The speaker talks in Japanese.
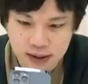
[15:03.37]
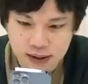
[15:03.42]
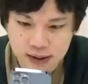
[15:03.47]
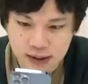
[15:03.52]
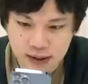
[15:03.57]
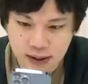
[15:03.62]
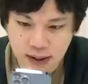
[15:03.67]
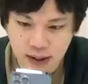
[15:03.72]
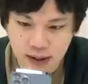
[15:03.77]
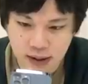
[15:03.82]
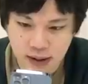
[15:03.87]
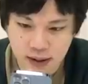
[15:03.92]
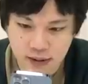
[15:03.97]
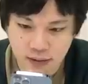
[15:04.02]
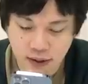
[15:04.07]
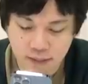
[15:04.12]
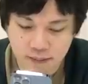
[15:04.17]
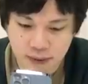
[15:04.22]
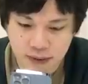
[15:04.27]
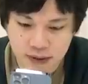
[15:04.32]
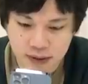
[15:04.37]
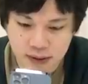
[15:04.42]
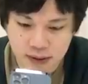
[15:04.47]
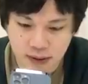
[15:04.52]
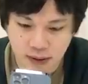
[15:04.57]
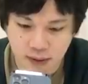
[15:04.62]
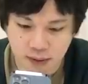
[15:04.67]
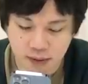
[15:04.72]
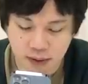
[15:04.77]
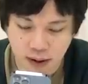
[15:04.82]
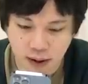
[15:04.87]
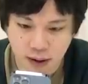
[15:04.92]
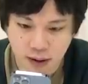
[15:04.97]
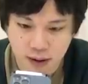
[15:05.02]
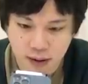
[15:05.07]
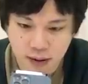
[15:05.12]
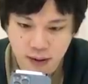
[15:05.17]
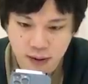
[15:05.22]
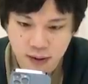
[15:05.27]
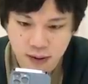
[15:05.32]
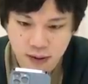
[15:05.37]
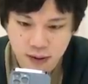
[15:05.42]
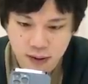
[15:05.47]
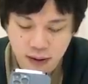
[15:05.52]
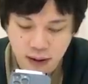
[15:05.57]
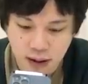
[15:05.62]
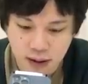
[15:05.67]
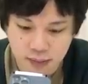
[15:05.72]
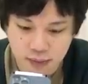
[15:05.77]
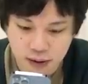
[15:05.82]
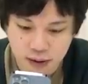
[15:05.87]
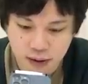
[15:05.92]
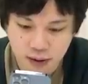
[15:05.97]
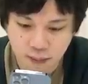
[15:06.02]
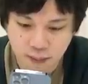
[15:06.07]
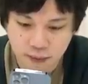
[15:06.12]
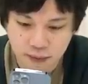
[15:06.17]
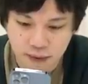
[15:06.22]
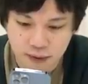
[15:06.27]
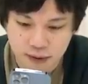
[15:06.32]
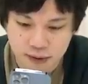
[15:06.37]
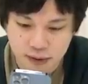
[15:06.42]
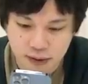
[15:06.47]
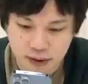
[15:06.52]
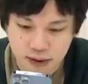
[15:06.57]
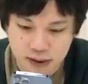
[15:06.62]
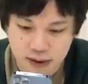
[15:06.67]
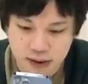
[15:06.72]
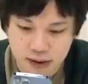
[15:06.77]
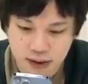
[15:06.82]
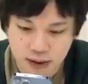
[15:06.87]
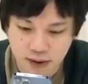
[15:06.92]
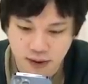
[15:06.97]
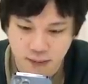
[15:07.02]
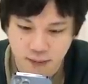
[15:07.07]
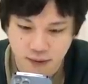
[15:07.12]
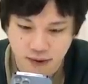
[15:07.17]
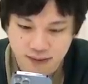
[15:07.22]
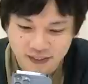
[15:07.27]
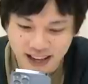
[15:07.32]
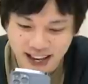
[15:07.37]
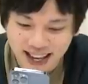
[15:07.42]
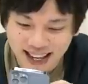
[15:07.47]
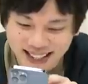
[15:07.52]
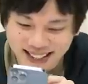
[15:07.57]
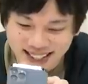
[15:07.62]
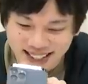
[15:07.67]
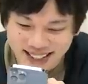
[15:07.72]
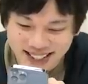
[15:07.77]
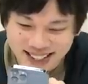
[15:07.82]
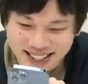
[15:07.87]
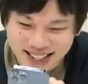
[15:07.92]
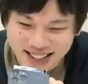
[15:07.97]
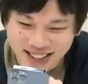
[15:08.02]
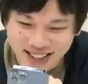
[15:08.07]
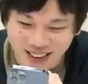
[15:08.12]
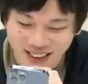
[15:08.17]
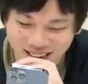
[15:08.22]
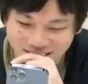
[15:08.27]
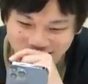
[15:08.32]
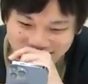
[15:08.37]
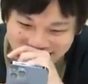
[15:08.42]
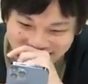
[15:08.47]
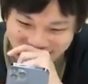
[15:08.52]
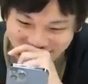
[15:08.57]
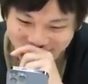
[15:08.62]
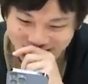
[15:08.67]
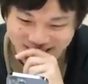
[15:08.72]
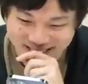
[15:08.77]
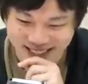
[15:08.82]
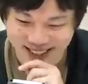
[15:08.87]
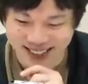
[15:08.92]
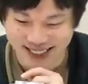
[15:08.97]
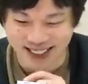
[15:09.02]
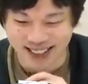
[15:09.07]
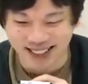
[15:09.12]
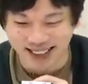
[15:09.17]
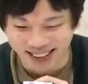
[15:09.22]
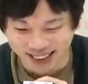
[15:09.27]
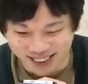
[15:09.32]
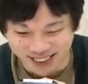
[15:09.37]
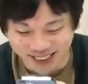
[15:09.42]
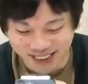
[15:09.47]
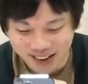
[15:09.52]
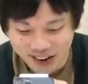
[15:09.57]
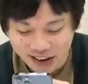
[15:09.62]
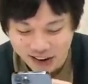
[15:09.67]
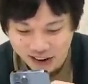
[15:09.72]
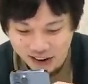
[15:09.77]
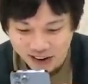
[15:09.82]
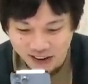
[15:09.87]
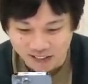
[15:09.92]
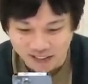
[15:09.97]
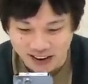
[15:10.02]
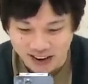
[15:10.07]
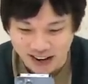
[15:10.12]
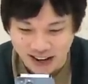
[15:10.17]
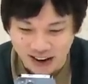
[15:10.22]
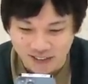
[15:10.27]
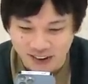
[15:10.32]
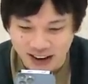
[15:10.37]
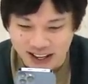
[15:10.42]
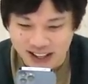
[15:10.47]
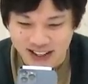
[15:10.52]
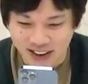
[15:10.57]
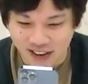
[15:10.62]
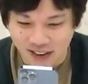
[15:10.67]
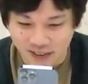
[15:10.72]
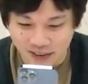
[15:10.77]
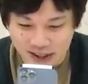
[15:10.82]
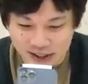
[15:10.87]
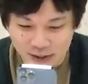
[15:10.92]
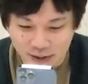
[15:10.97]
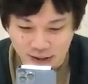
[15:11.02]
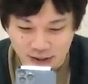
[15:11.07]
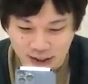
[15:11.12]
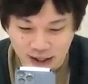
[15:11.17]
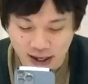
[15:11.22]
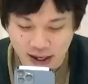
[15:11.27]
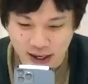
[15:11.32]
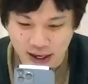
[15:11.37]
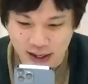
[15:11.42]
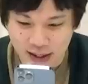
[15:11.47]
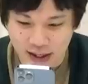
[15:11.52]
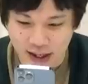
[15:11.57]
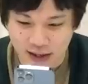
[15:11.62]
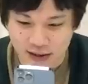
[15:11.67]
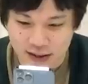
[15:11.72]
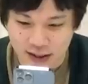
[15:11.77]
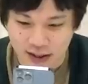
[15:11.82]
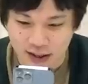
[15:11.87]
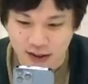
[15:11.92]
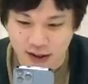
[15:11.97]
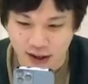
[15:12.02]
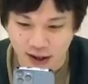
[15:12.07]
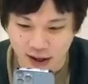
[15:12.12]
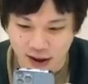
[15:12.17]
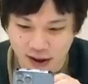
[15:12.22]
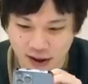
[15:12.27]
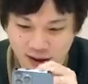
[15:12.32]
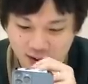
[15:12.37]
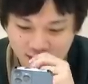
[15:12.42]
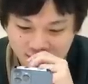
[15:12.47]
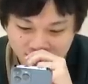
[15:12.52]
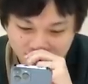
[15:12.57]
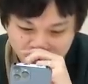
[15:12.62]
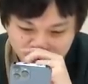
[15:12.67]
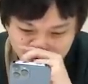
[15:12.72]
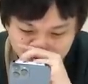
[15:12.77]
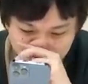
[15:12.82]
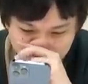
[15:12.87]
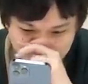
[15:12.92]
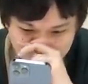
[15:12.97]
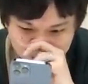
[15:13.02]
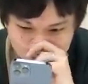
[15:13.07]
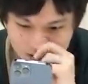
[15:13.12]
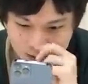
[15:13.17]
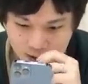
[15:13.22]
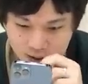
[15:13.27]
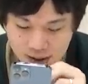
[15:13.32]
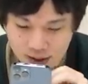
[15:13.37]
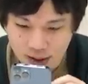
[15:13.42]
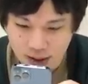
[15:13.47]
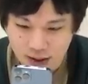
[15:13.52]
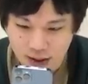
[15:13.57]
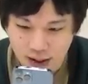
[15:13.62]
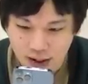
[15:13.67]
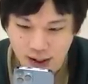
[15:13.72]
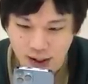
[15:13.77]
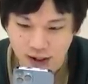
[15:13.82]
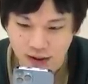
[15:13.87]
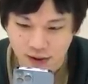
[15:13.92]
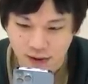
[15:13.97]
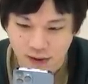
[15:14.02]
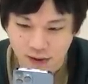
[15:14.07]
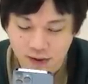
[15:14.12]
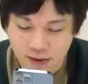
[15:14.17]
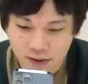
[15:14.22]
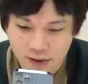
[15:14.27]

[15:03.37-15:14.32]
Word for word: 違いなくワンパンするだろうなあのヒットポイント低すぎて死んじゃうかもだって26万でこんなくなってんだよお前やばいよお前そんな耐えらんねえよ絶対絶対耐えないよ